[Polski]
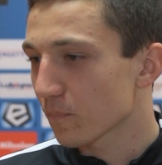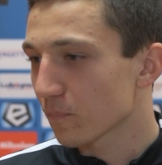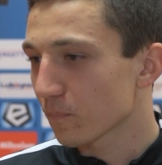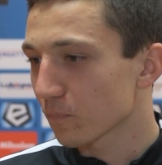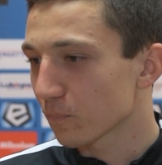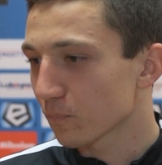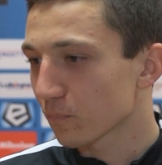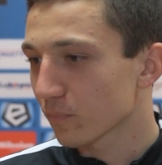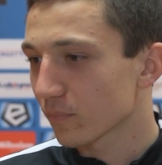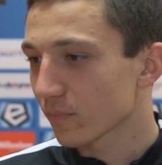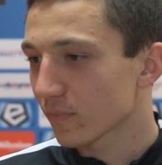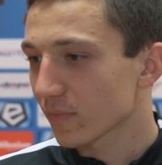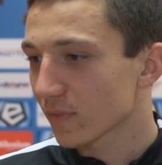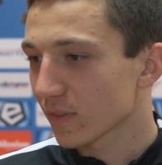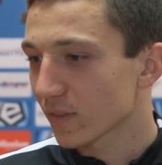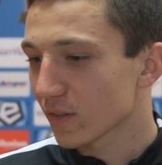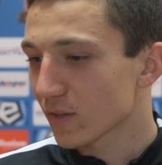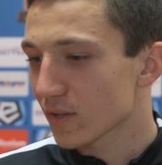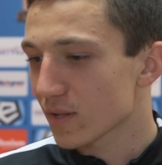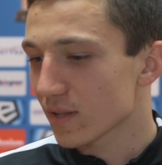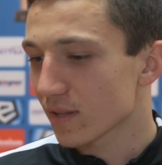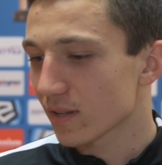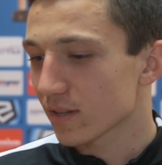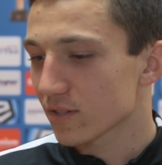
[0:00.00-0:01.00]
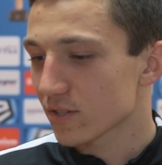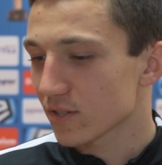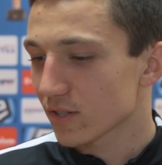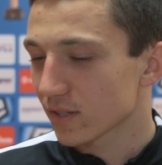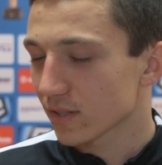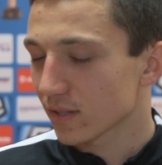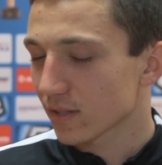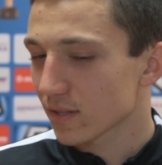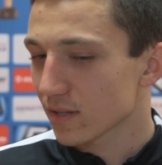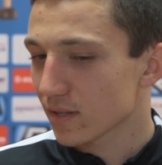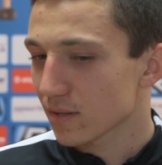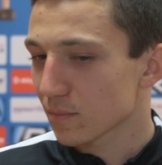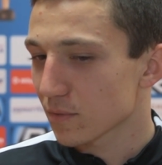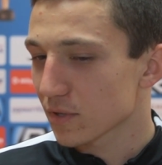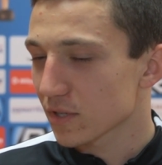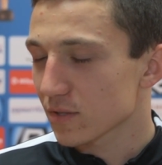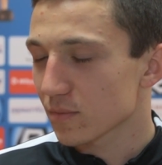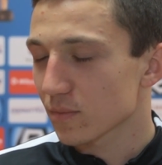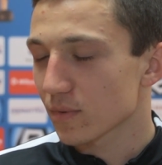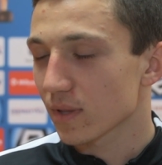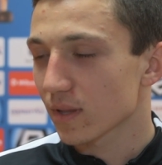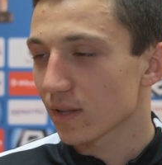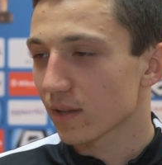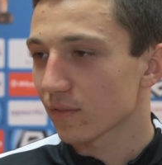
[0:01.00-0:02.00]
Mm, to znaczy
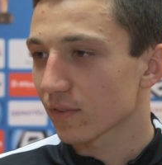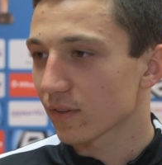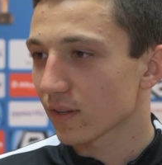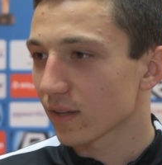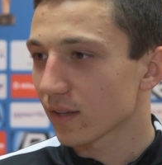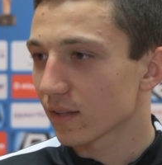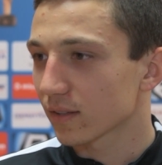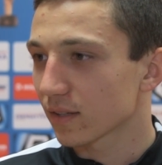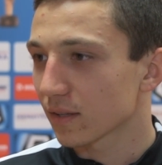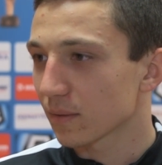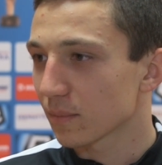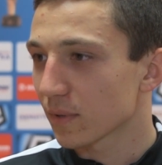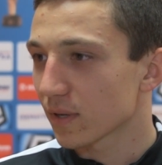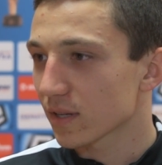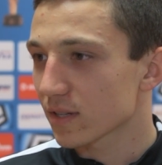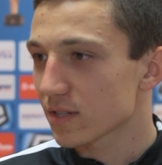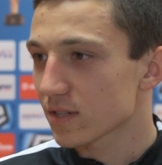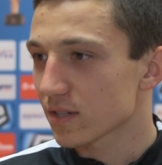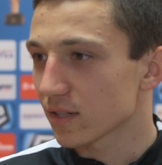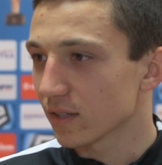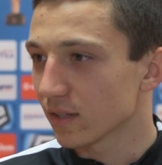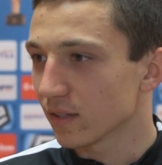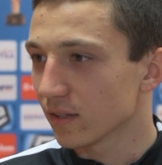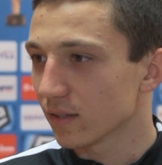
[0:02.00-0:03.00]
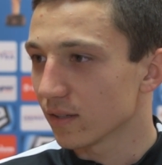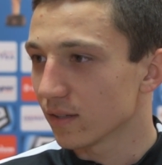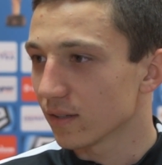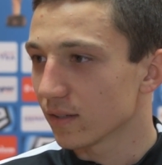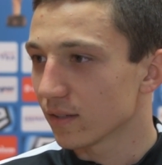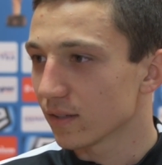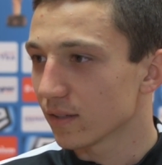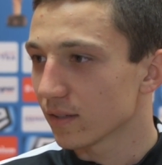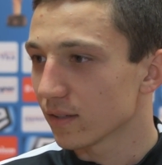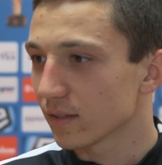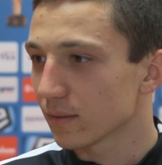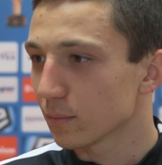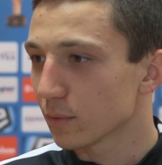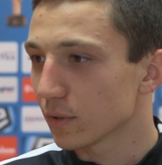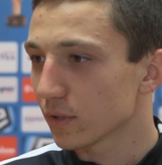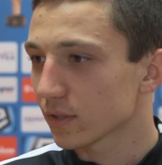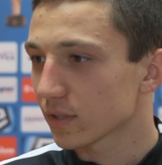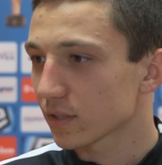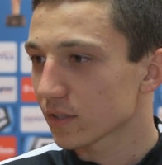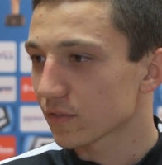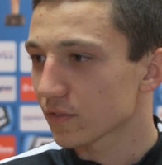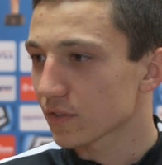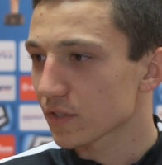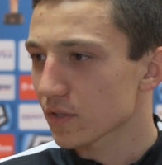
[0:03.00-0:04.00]
zmieniliśmy ustawienia na ten mecz i byłem
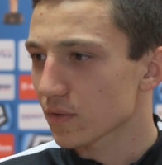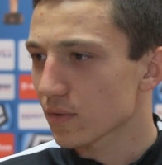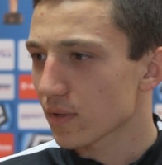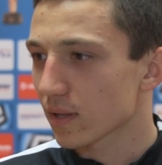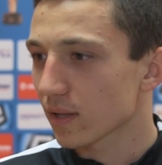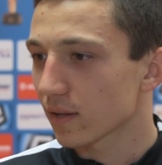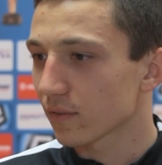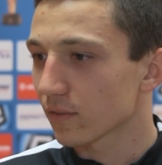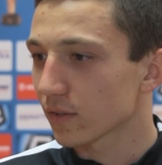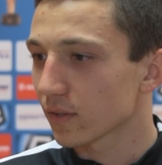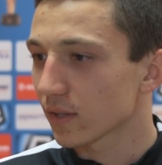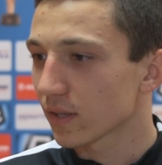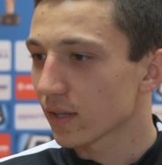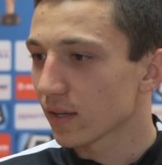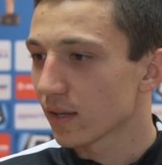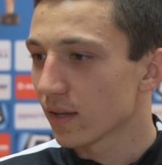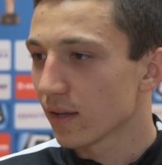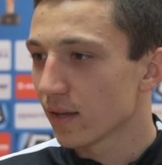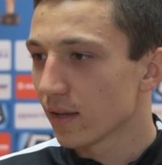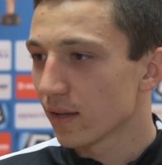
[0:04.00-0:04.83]
też wyżej ustawiony.